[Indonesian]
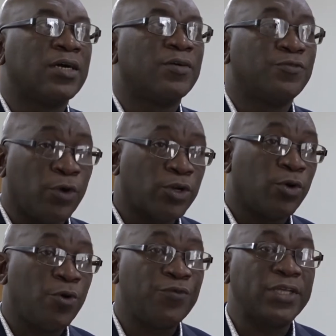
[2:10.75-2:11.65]
bisa
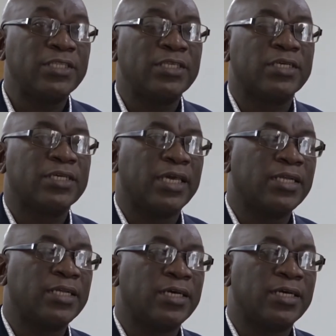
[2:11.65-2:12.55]
nyukuake
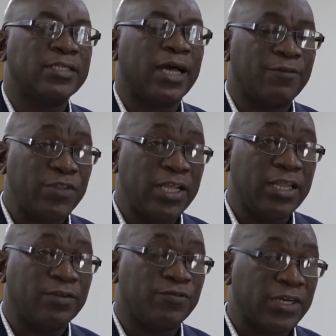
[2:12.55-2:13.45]
pitakonan
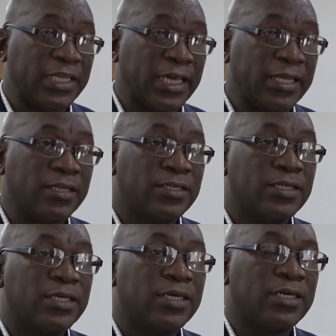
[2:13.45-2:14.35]
lewat songko
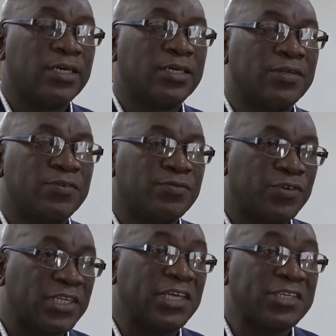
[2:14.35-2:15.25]
website lan
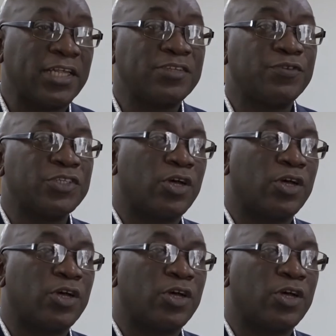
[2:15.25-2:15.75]
YouTube.